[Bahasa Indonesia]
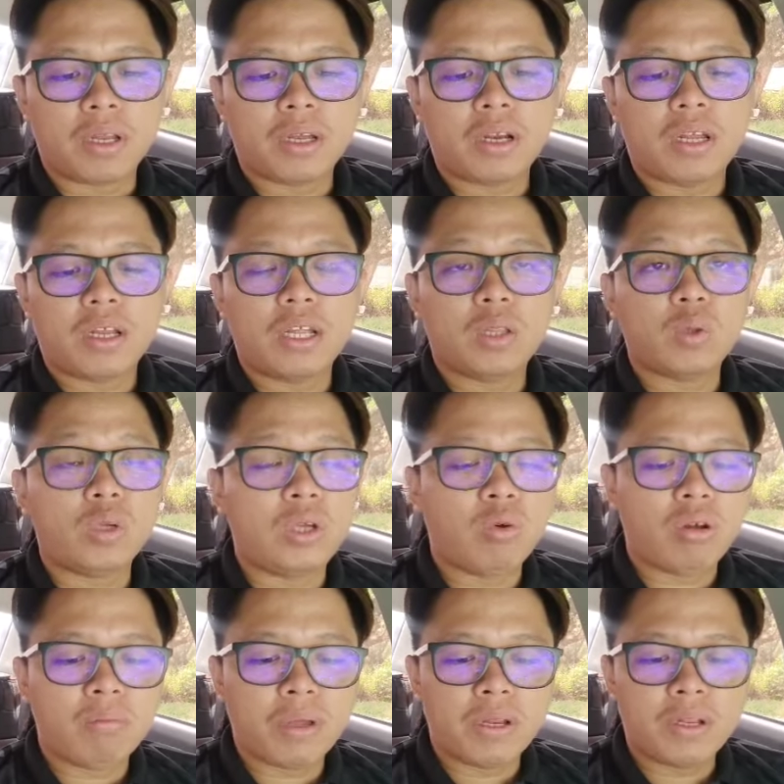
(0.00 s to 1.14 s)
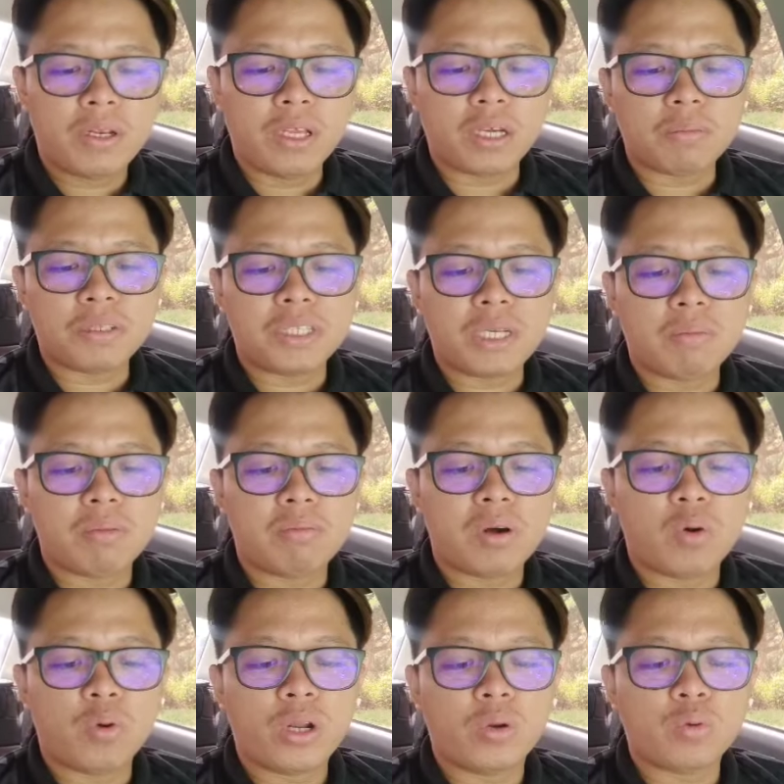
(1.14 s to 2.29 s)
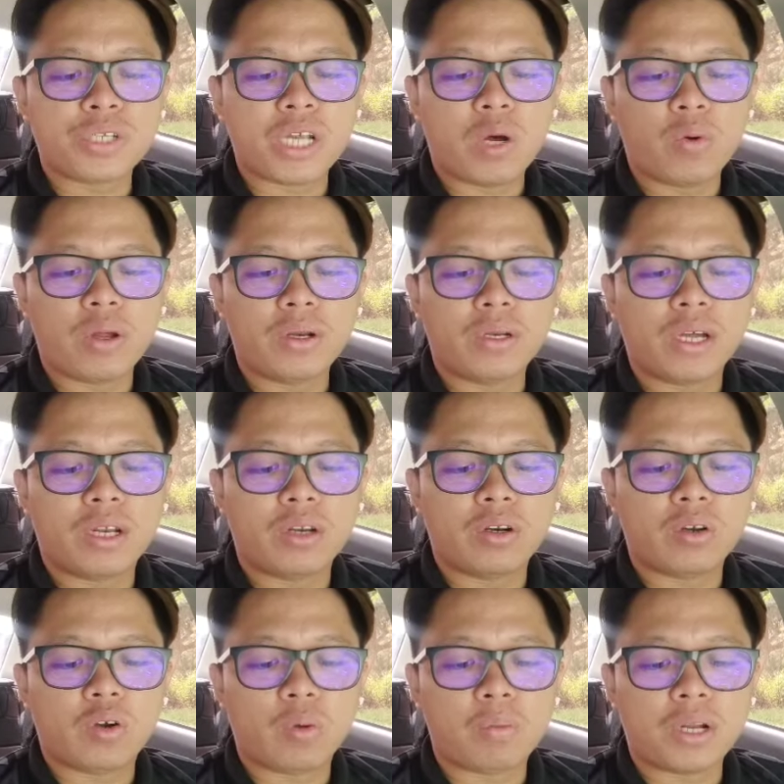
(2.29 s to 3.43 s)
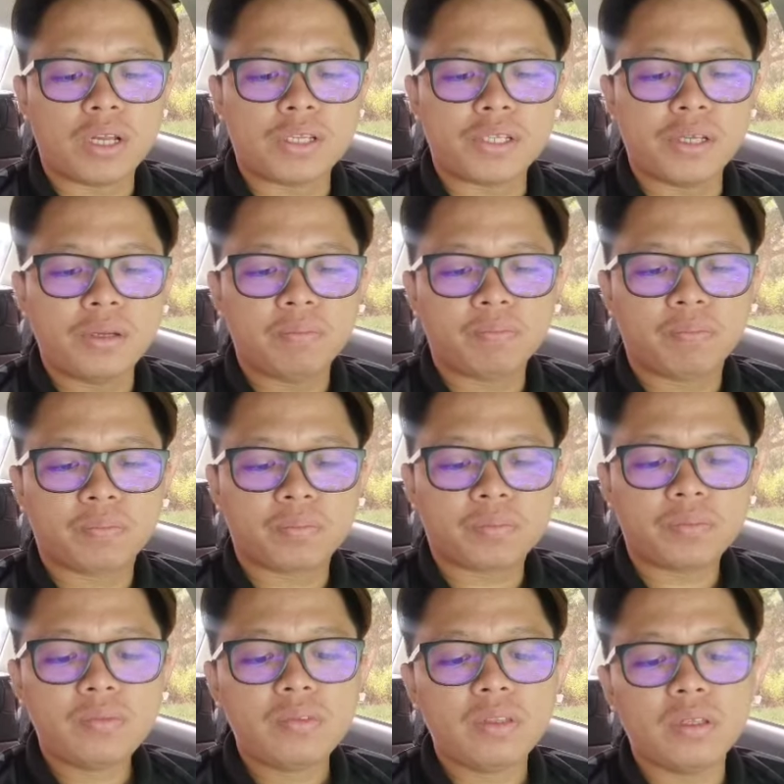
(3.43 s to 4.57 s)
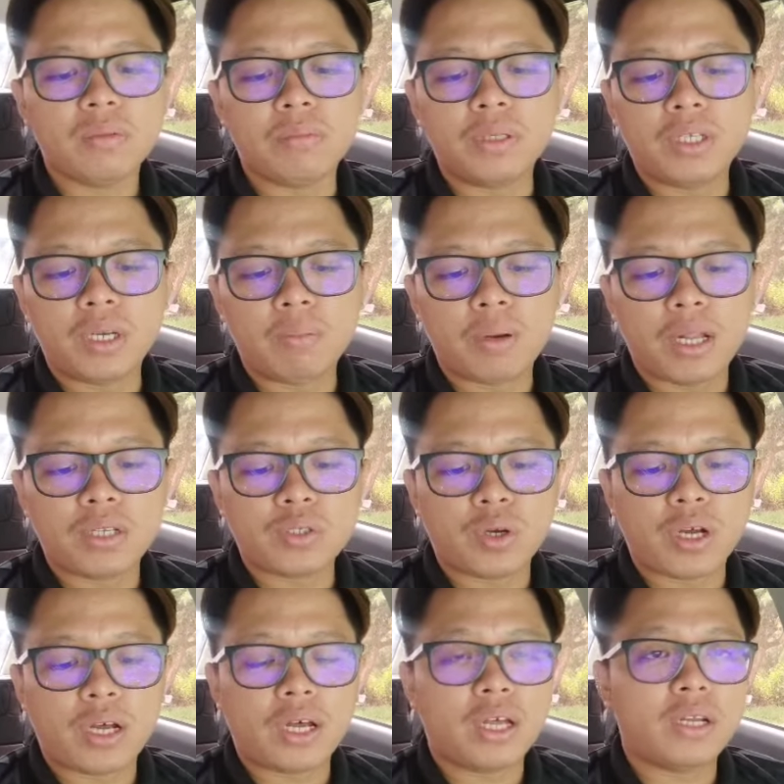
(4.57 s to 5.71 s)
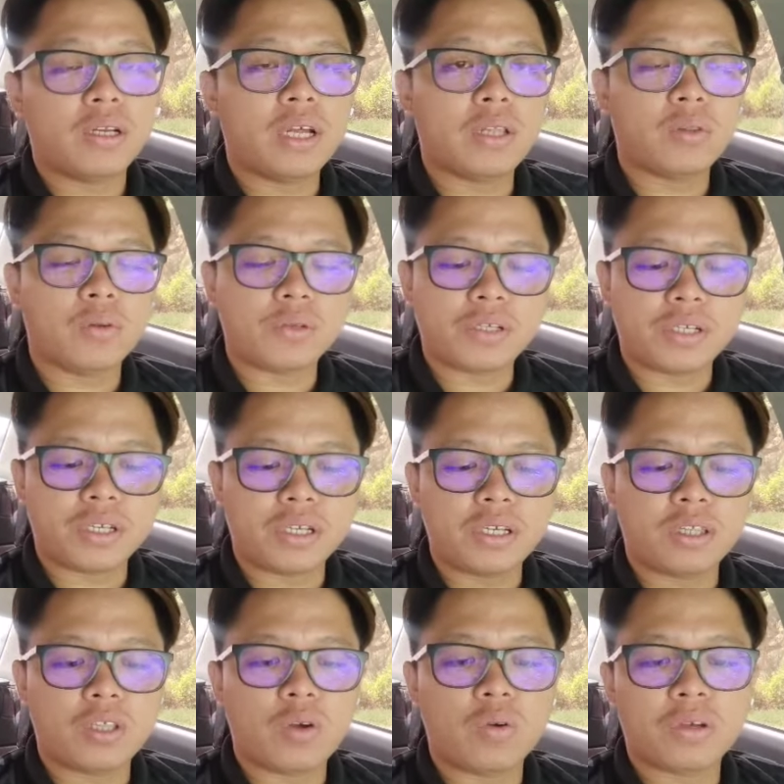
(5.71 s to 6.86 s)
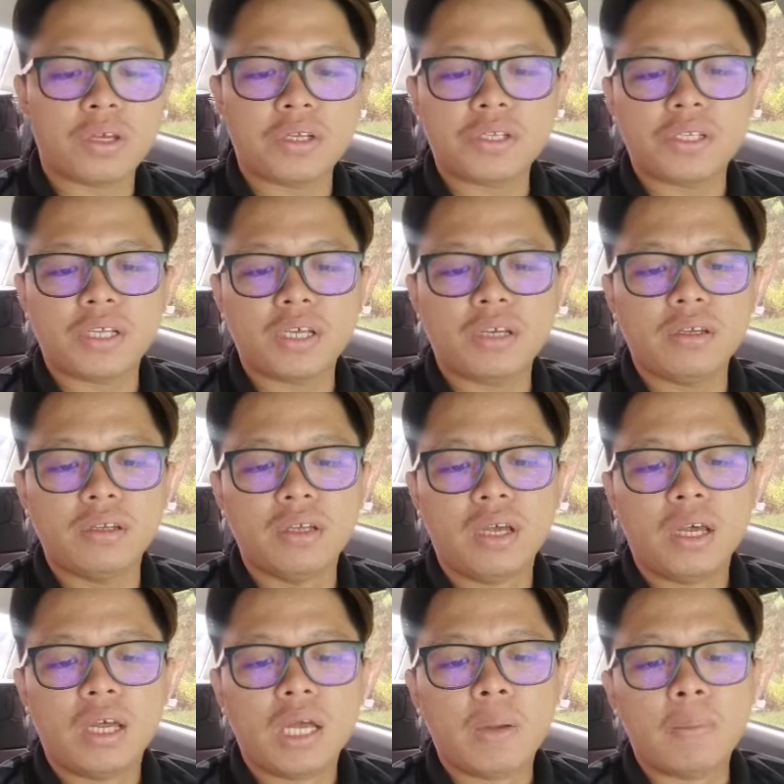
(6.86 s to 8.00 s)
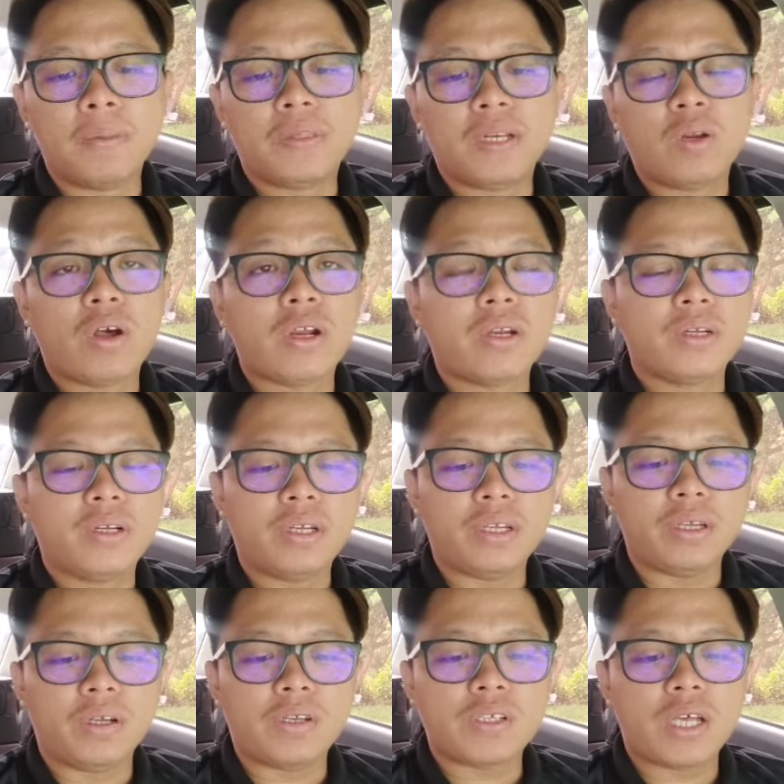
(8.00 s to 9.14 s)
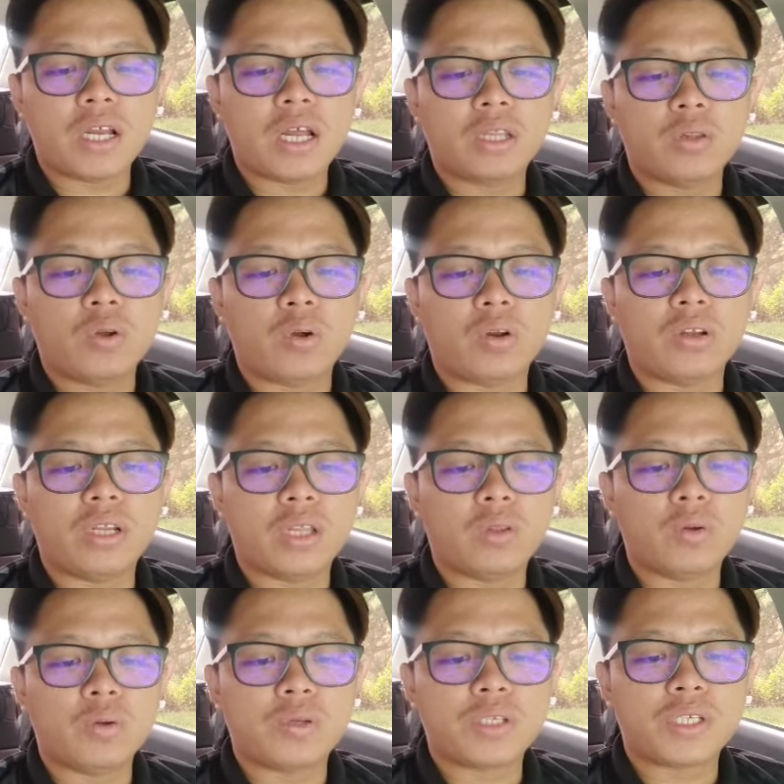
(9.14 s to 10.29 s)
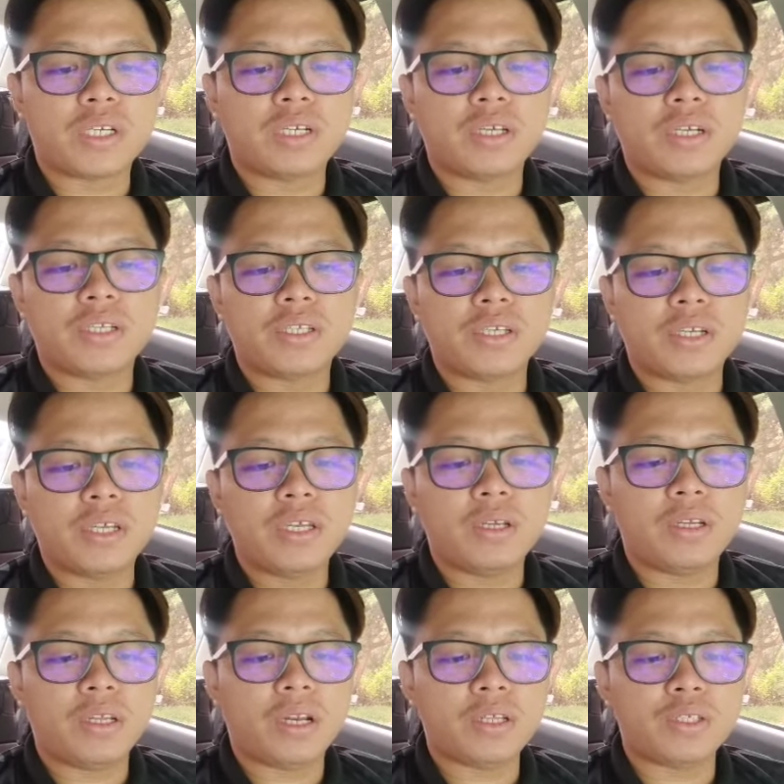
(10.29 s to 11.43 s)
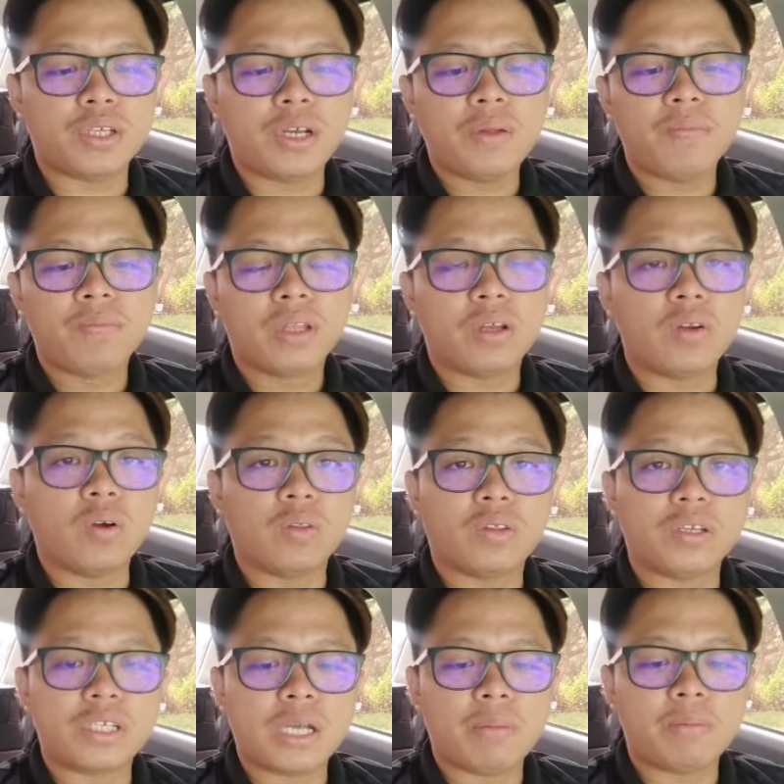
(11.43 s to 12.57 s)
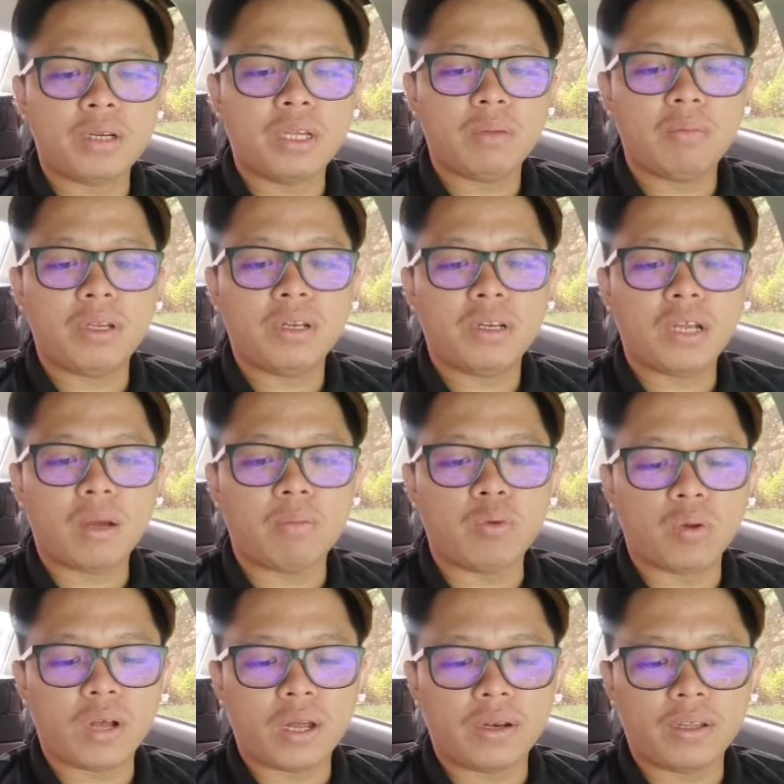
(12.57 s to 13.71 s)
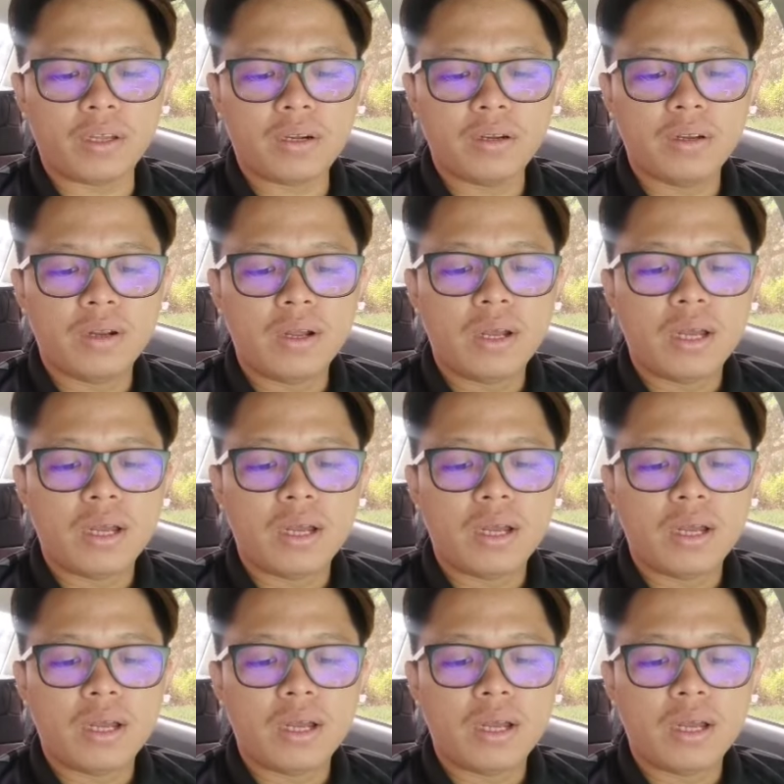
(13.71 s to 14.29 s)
Manakala Datuk Iwan Benedik, Menteri Pembangunan Usahawan dan Koperasi, Menteri Pelancongan Datuk Sri Tiong King Sing, Menteri Luar Negeri, Senator Datuk Sri Seri Diraja, Dr. Zamri bin Abdul Kadir,